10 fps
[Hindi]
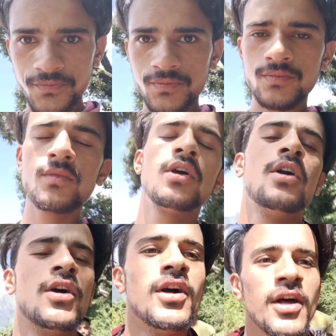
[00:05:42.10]
बॉडी है
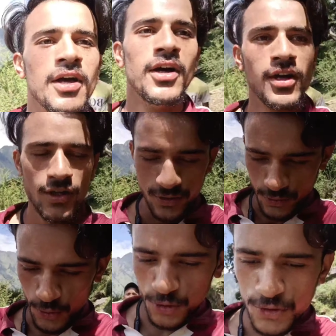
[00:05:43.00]
उनके मरणोपरांत
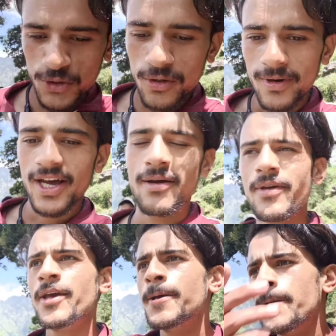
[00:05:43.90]
तो दोस्तों भाई
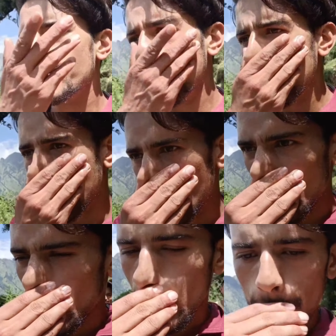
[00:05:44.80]
अभी
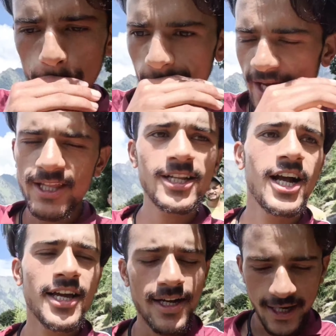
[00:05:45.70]
फाइनली
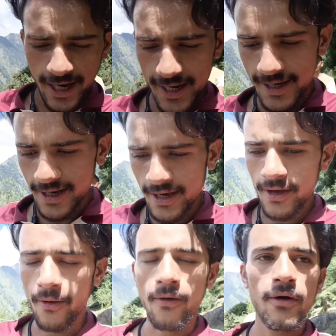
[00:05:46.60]
जाके घर आके
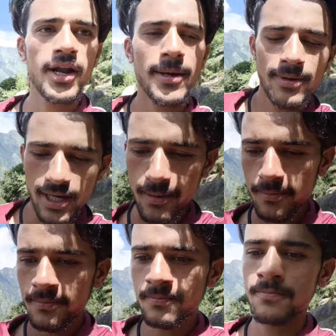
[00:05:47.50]
और अभी
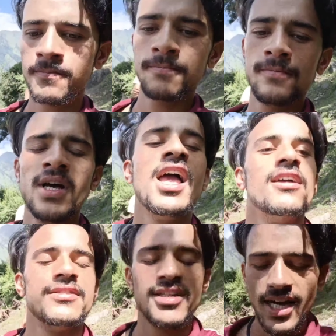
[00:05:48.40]
हम
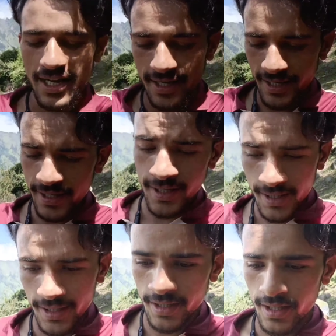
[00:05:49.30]
जा रहे हैं
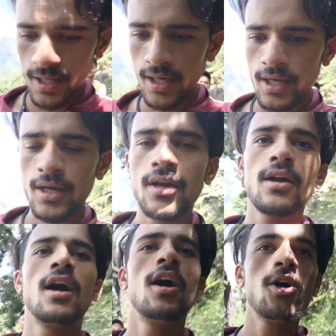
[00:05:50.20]

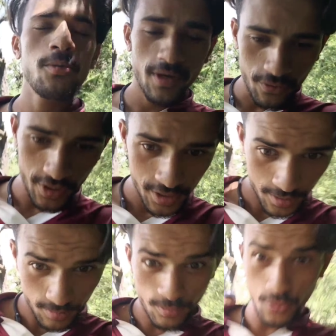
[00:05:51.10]
गांव में कोई
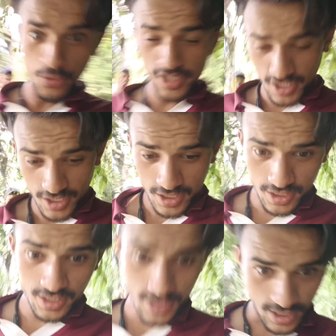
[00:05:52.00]

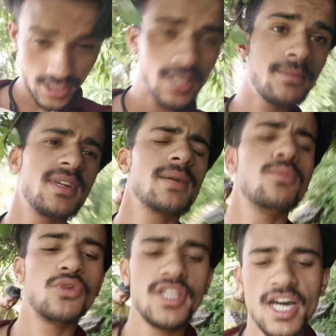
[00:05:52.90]
बूढ़ी थी मतलब
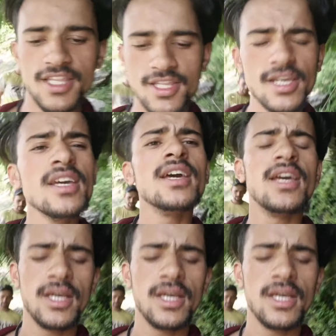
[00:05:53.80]
बूढ़ी दादी थी